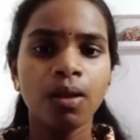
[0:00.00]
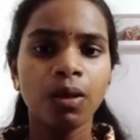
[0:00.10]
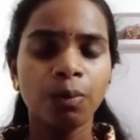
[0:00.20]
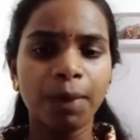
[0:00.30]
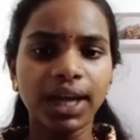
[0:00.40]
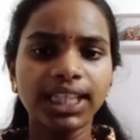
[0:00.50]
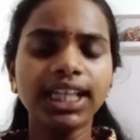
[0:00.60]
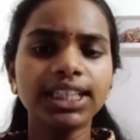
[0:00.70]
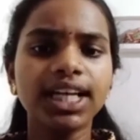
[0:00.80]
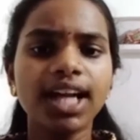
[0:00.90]

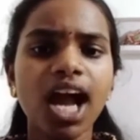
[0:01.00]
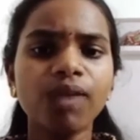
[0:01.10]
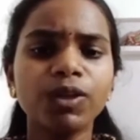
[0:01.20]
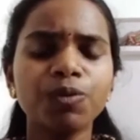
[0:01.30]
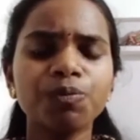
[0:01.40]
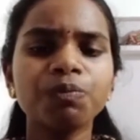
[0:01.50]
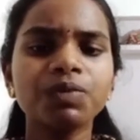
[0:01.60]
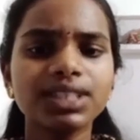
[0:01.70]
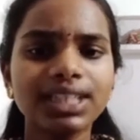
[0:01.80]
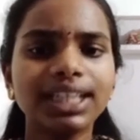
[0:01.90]
பட்டங்கள் ஆழ்வதும்
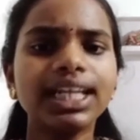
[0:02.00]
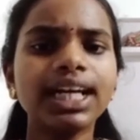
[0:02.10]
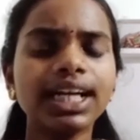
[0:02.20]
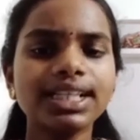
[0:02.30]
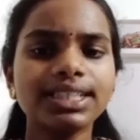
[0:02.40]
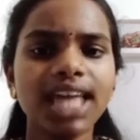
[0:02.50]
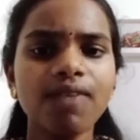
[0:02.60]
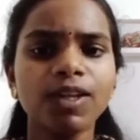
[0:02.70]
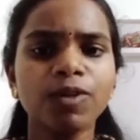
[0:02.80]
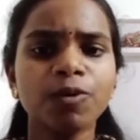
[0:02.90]
சட்டங்கள்
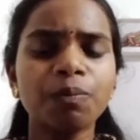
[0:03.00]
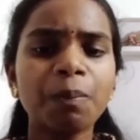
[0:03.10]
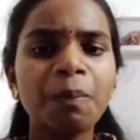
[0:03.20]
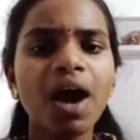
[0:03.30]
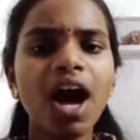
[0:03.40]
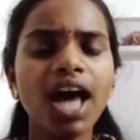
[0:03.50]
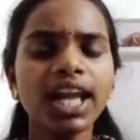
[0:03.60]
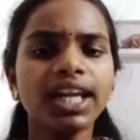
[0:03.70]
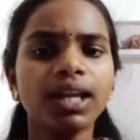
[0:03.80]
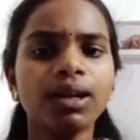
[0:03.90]
செய்வதும் பாரினில்